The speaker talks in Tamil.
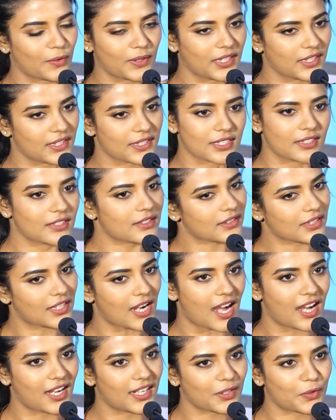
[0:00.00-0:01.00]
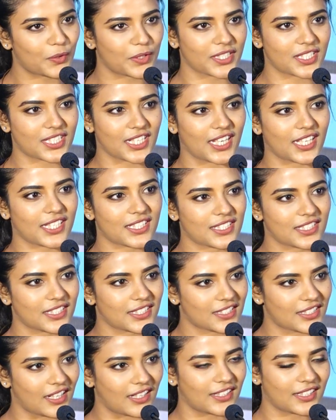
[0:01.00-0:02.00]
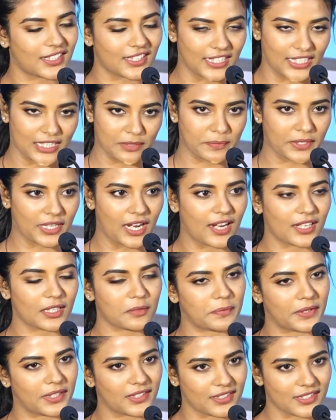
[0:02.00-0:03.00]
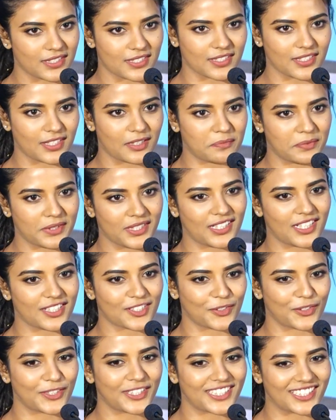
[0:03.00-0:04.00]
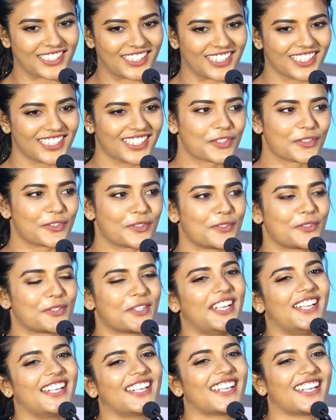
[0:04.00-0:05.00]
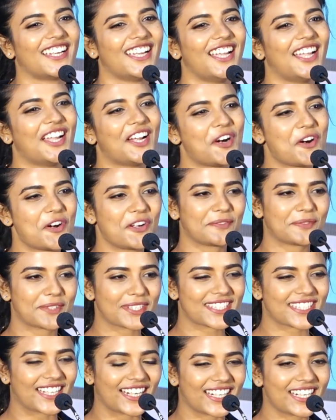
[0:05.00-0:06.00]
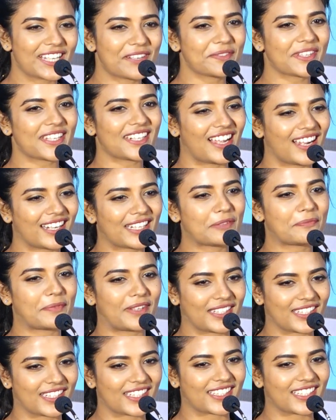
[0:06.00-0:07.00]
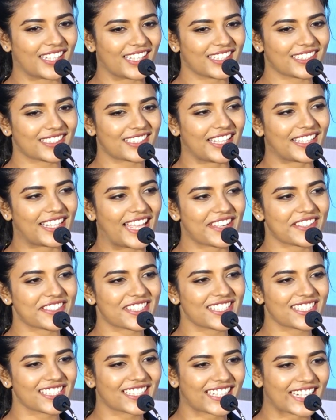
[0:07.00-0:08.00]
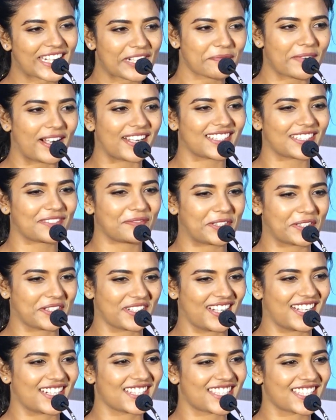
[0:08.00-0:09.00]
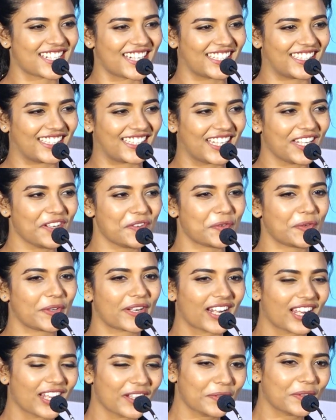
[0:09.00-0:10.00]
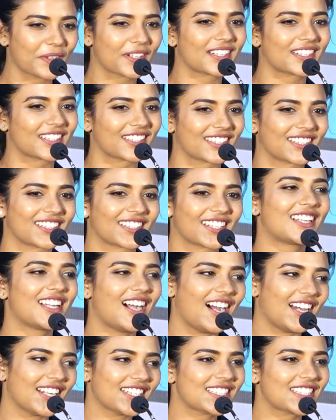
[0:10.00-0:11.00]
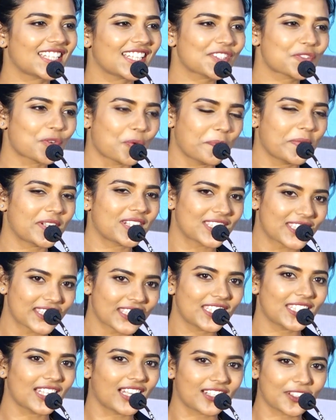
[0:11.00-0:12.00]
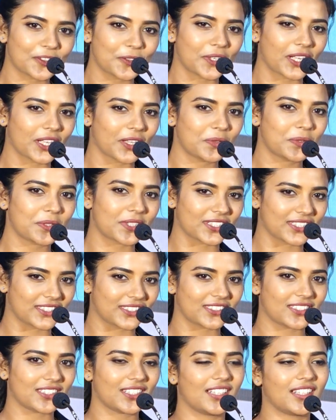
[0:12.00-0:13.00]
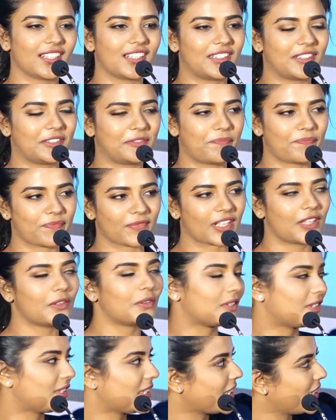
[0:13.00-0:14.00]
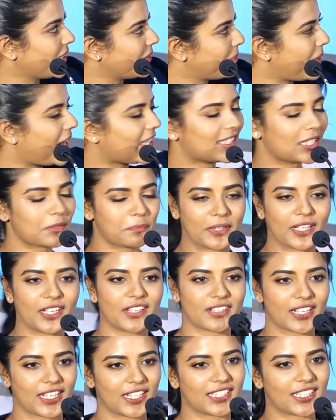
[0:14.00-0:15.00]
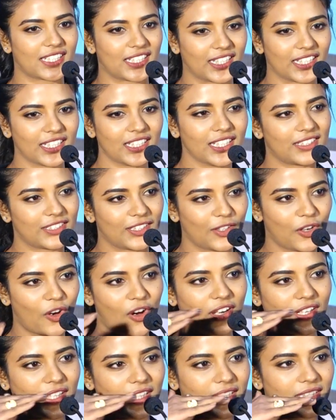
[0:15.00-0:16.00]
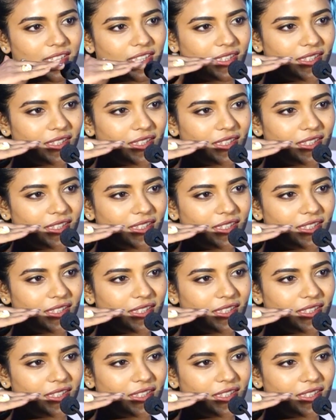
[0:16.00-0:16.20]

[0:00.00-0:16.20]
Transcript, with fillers: சொன்னேன் சார் காரோட சேஸு ஸ்டண்ட் எல்லாமே நானே பண்றேன் சார் அப்படின்னு நான் சொல்லியிருந்தேன் ஸோ ஆல்மோஸ்ட் எல்லாமே நானே பண்ணியிருக்கேன் தயவு செஞ்சு கிரீன் மேட்டன் மட்டும் நினைச்சிடாதீங்க ஒரே ஒரு கார் சேஸ் ரொம்ப ரிஸ்கியான ஒரே ஒரு ஒரு நீங்கள் பார்த்துருப்பீங்க ட்ரெய்லரில் இந்த லாரி